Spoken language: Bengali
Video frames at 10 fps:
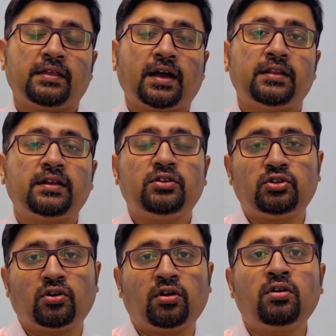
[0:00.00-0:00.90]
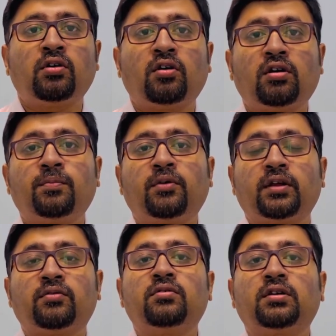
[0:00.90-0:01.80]
যাদের জ্বর হওয়ার
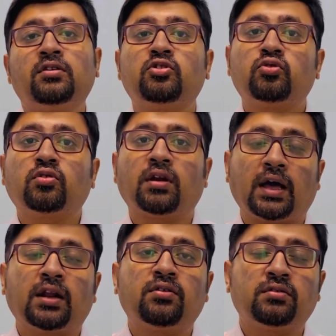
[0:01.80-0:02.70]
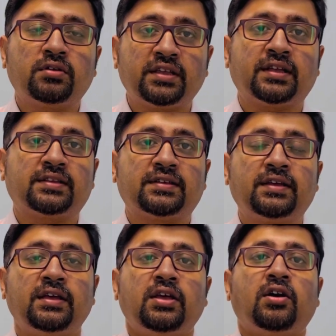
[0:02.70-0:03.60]
পরে কোনো কারণে চোখ লাল হয়ে যাচ্ছে
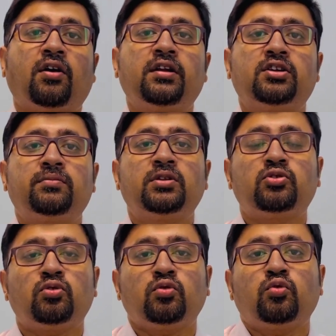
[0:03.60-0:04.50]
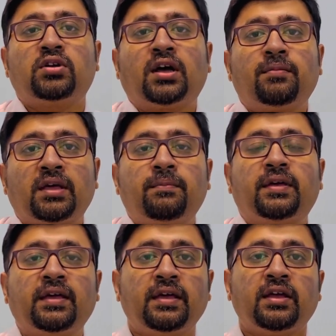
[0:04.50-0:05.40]
অনেক সময় চোখ উঠা ভেবে